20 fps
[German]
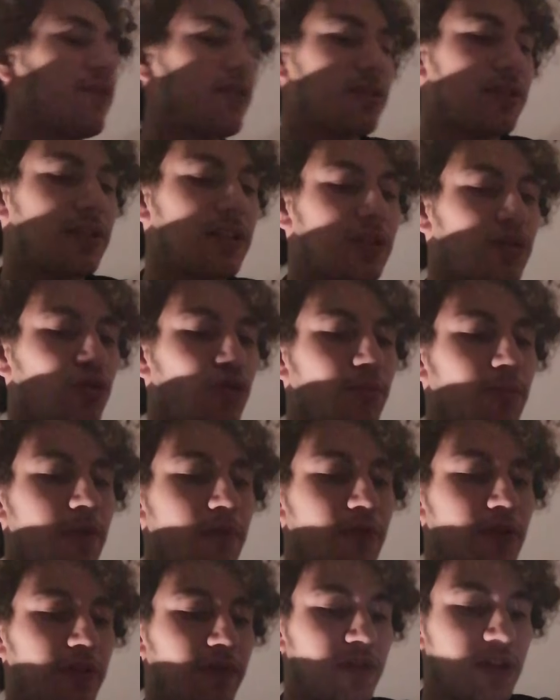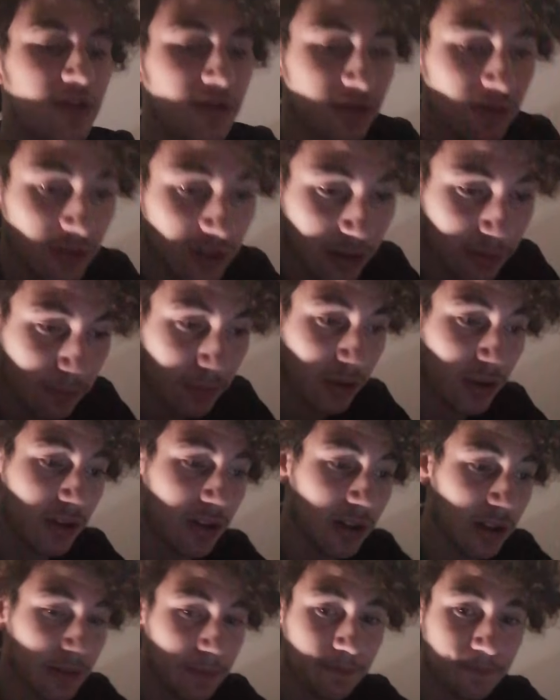was ich noch mehr für Videos soll ich
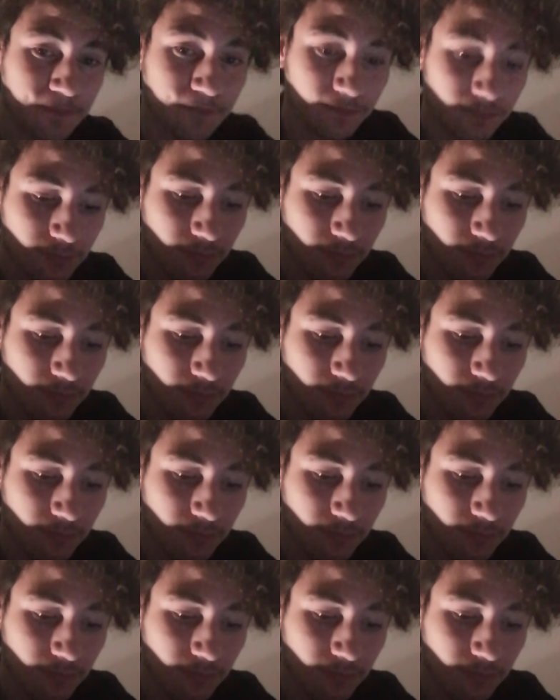machen.